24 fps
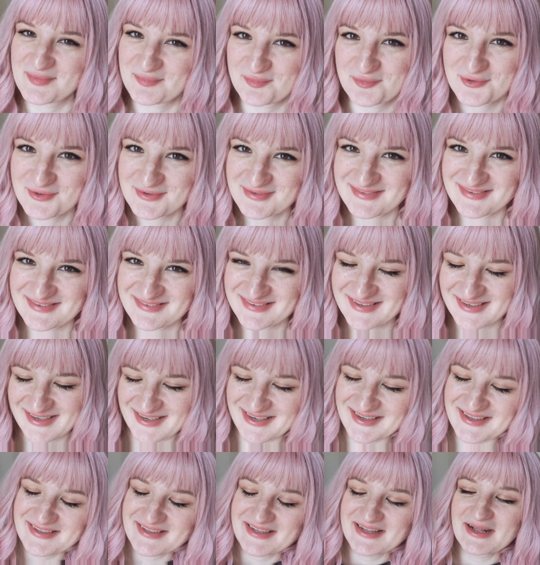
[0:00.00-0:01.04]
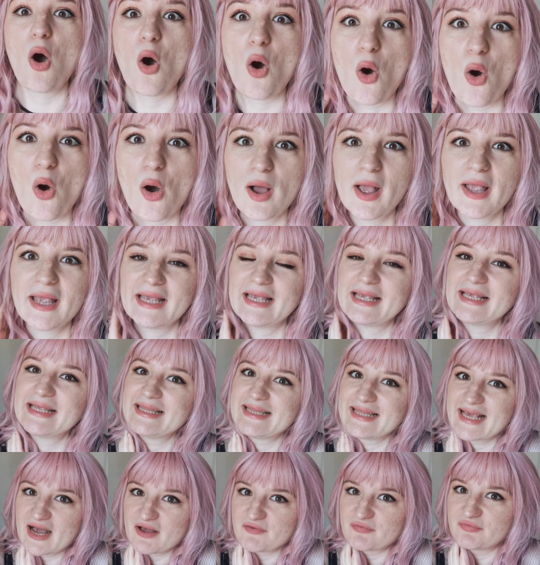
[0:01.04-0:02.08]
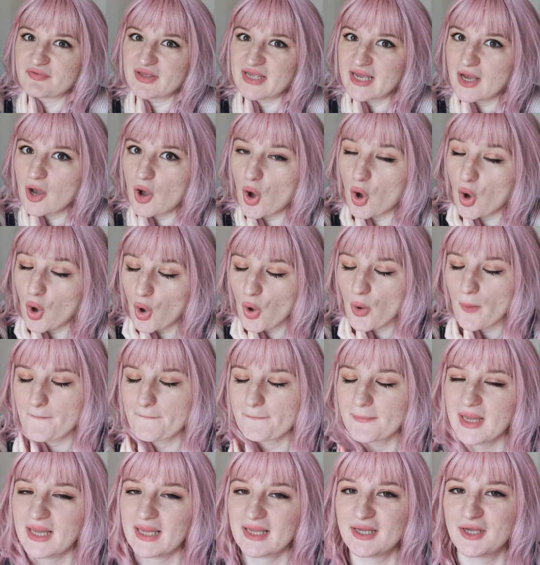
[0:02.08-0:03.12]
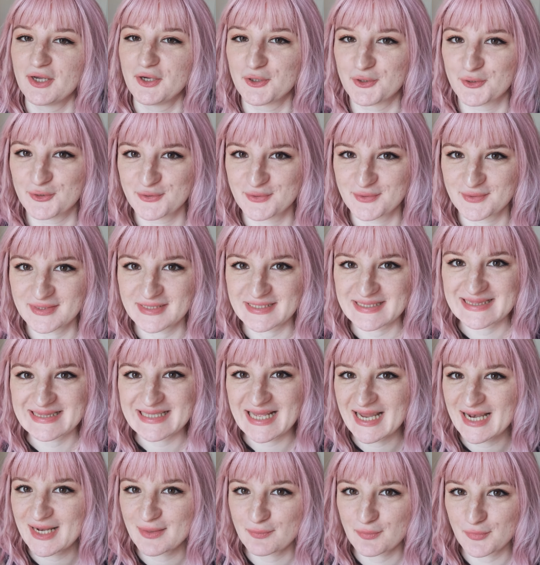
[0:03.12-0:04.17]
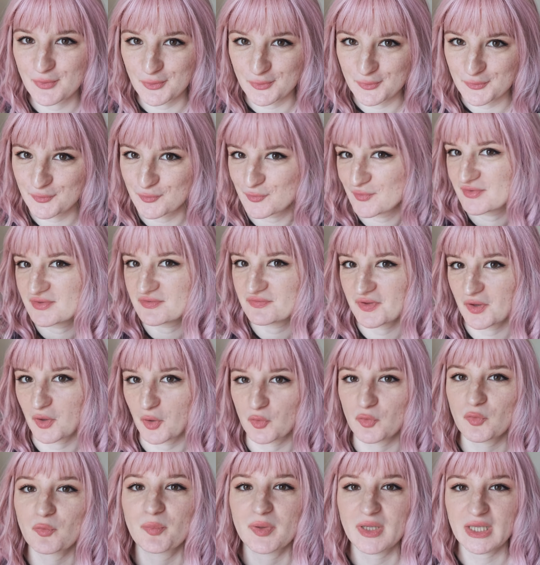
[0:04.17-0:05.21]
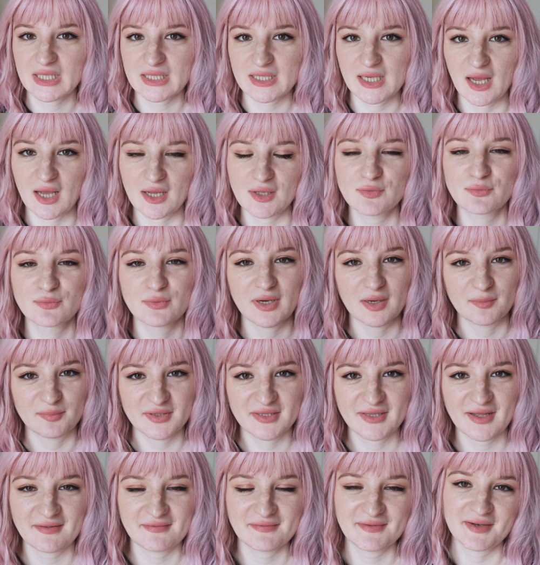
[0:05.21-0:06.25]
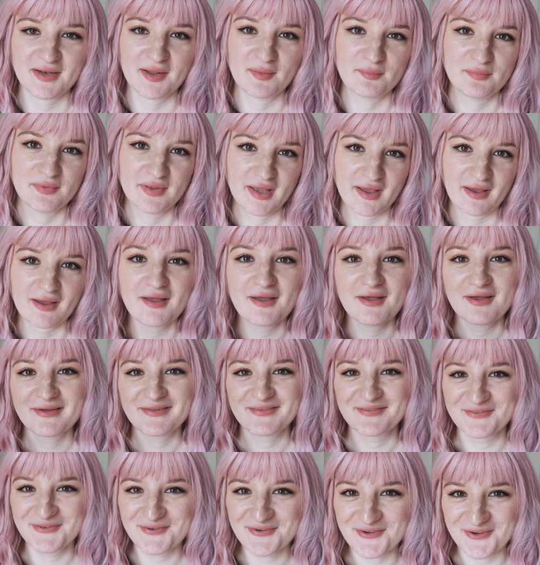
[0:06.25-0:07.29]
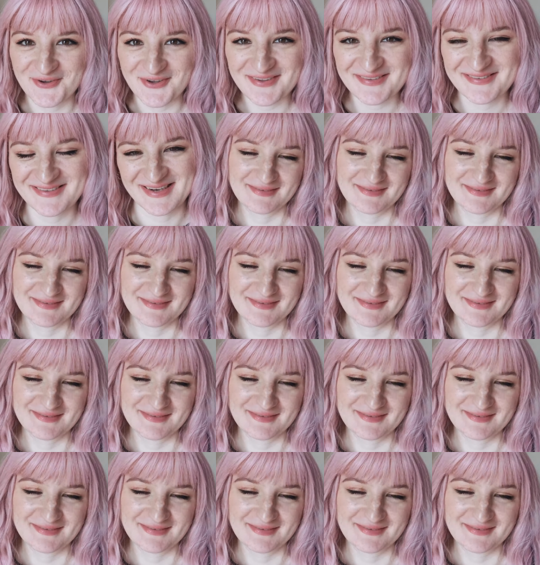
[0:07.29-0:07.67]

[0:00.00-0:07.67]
c'est un peu exagéré oh et il y avait oh my god tellement de différentes pietras. Donc la pietra c'est la bière de Corse.